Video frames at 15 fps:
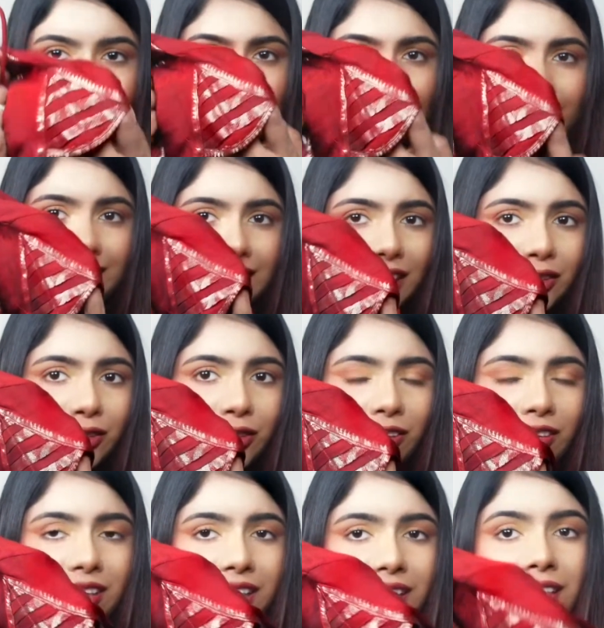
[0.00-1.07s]
ডিজাইন
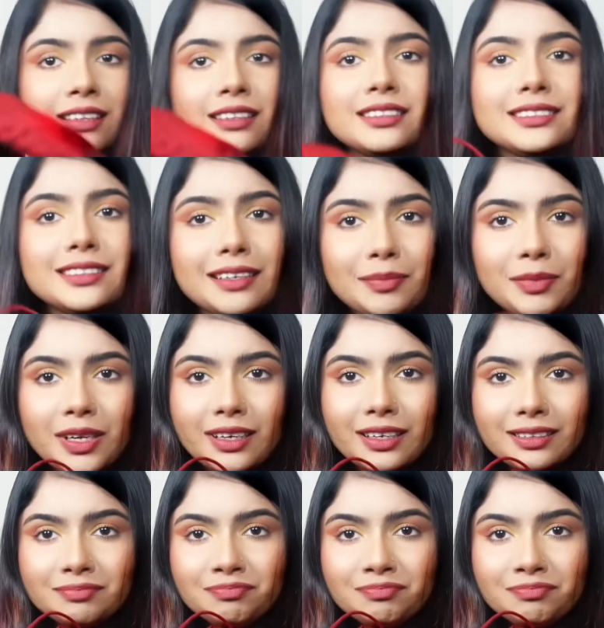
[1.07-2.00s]
করা এটা আমার